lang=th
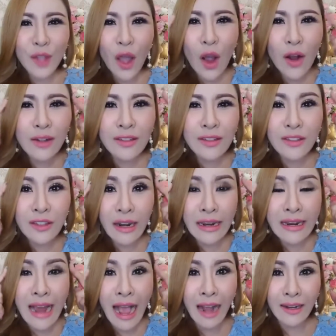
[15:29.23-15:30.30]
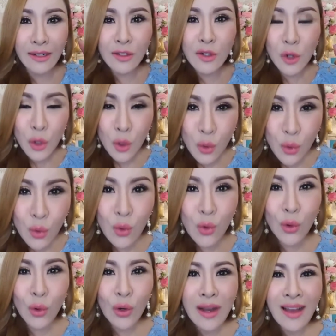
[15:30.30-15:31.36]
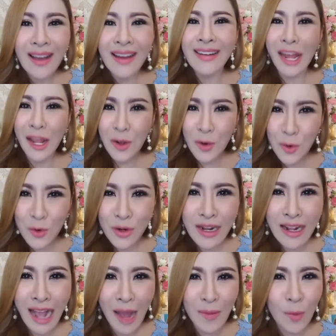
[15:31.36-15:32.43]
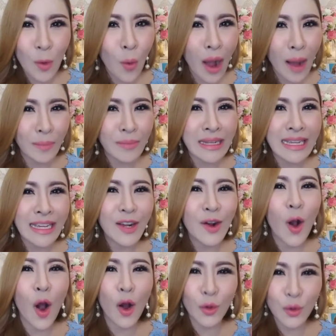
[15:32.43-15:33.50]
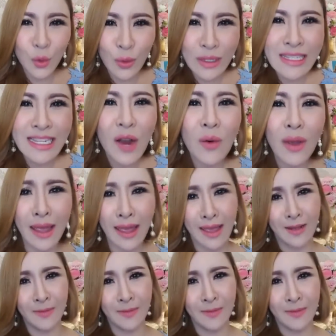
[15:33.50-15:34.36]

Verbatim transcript: ต้องตระหนักรู้ในคุณงามความดีของตัวเจ้าเอง